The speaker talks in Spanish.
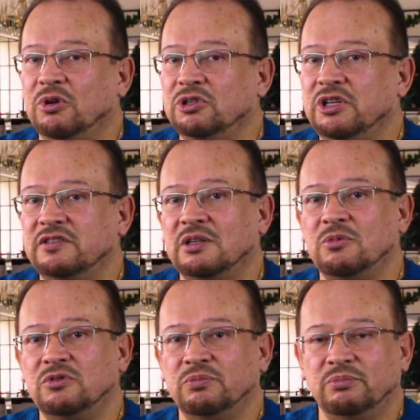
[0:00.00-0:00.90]
cuando ya
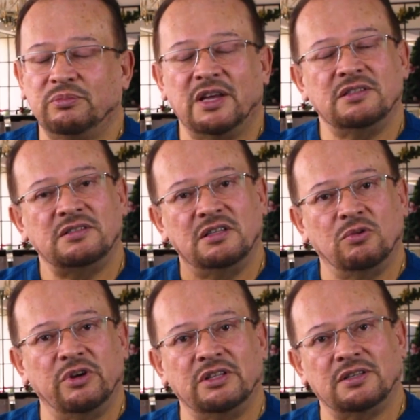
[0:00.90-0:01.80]
estamos más de
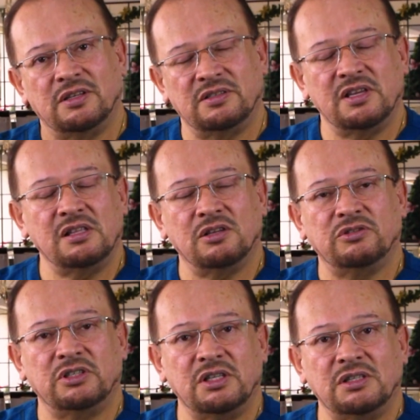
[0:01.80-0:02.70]
50, 60 o
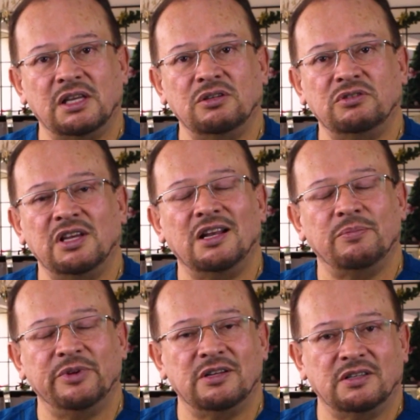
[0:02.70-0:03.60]
70 años, ya
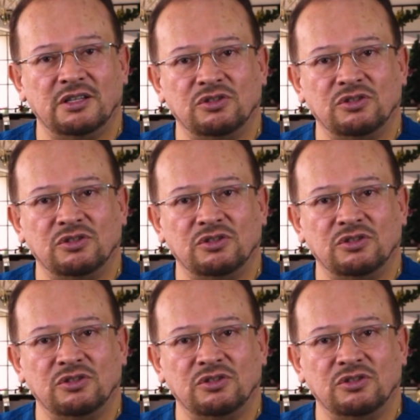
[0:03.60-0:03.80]
la piel se ha